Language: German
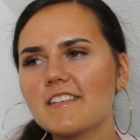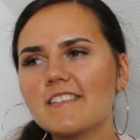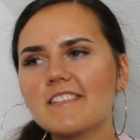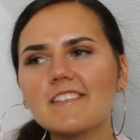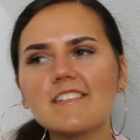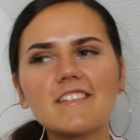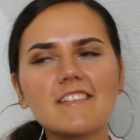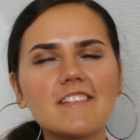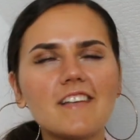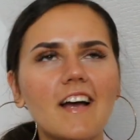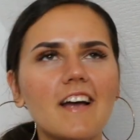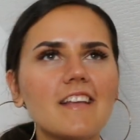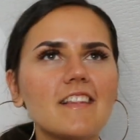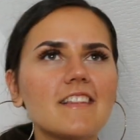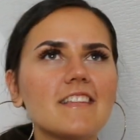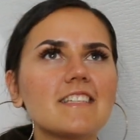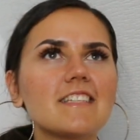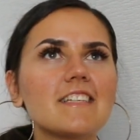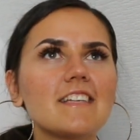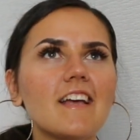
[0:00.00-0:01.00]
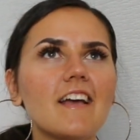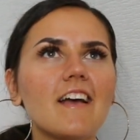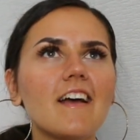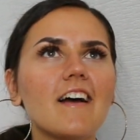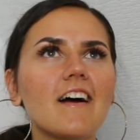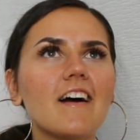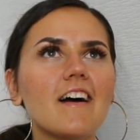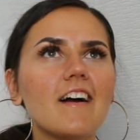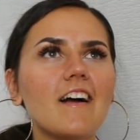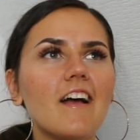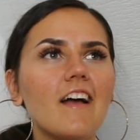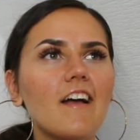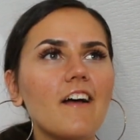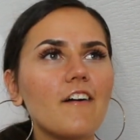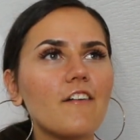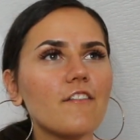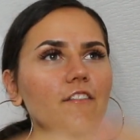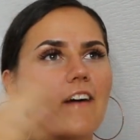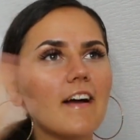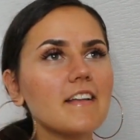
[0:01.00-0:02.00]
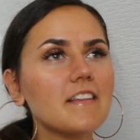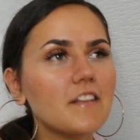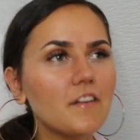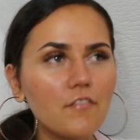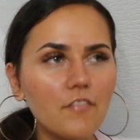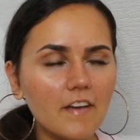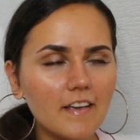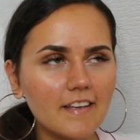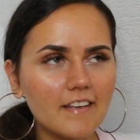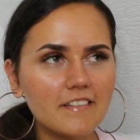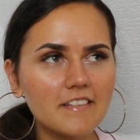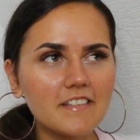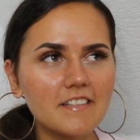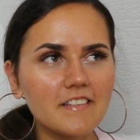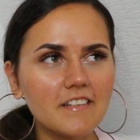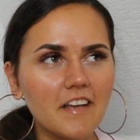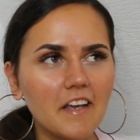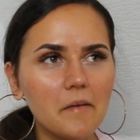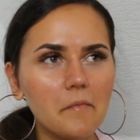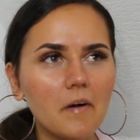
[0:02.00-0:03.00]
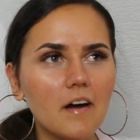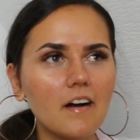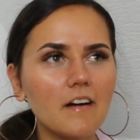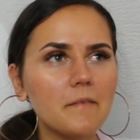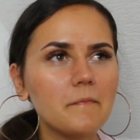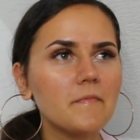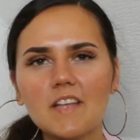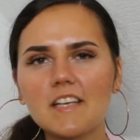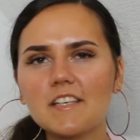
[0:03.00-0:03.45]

Es ist ein sehr weit gefächertes Thema.